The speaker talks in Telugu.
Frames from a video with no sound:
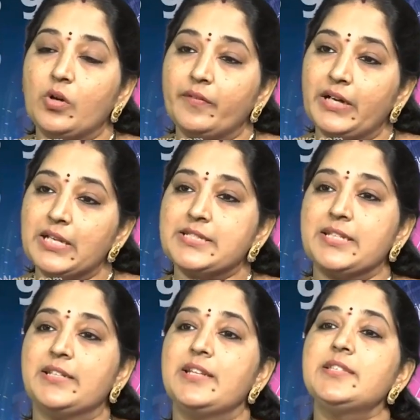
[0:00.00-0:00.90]
ఒకవేళ
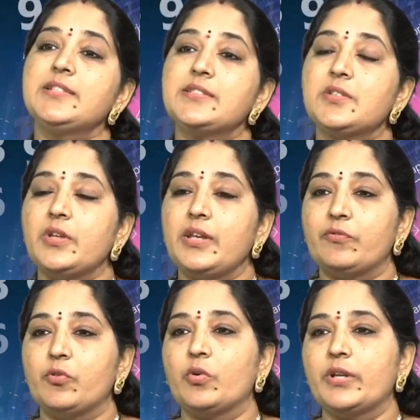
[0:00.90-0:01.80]
సిగ్నేచర్స్లో ఈ
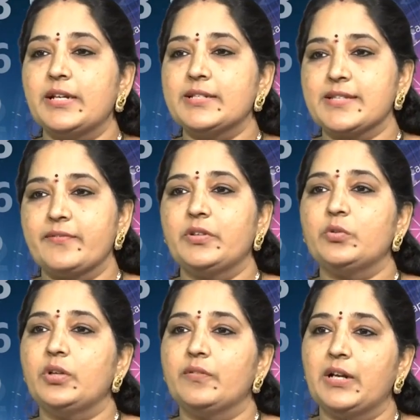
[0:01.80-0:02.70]
ఫోర్ అండ్
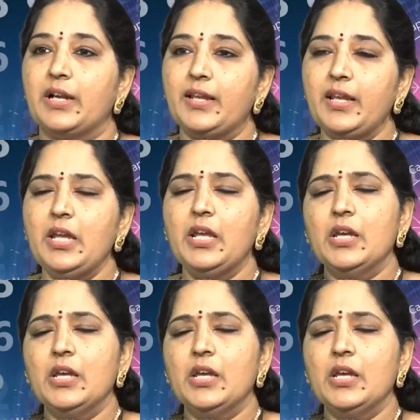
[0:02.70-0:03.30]
సెవెన్ ఉన్న వాళ్ళకి